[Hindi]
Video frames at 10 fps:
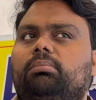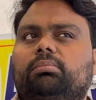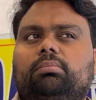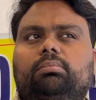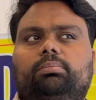
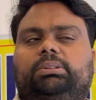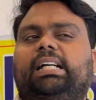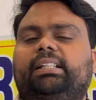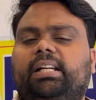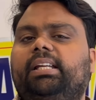हम्म,
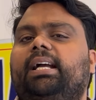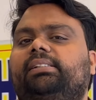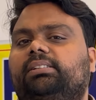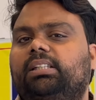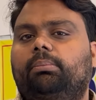ज़्यादा नहीं कह
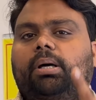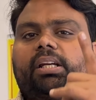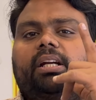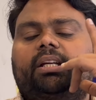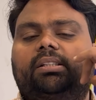सकता
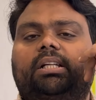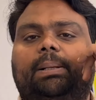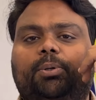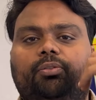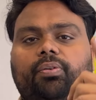मार्केट के अंदर
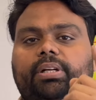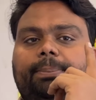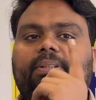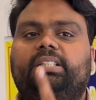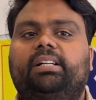आपको 50
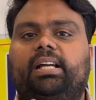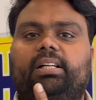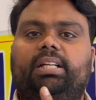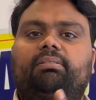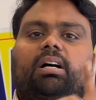परसेंट
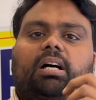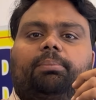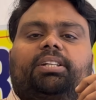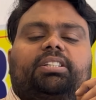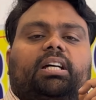एक्टिवा
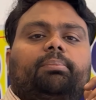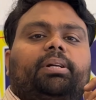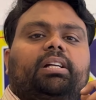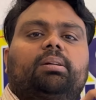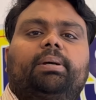हमेशा
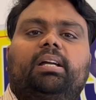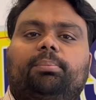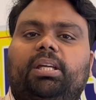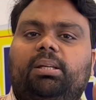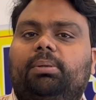मीटर बैक
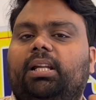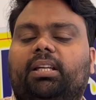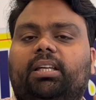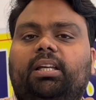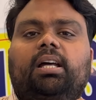में ही
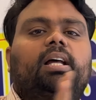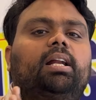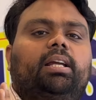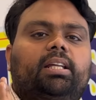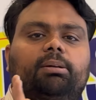मिलेंगी
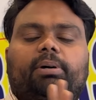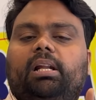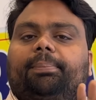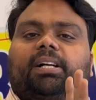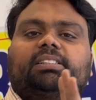लेकिन
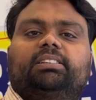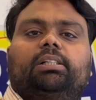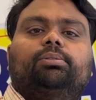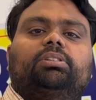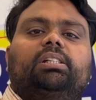हमारे पास ऐसा
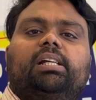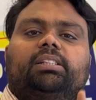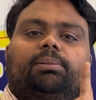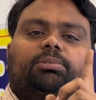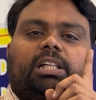कुछ नहीं है
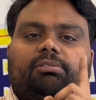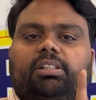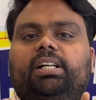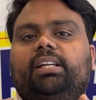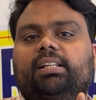जी हम जेनुअन
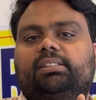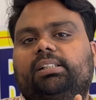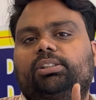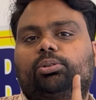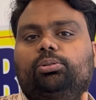रीडिंग के
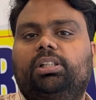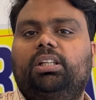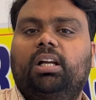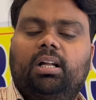साथ ही स्कूटी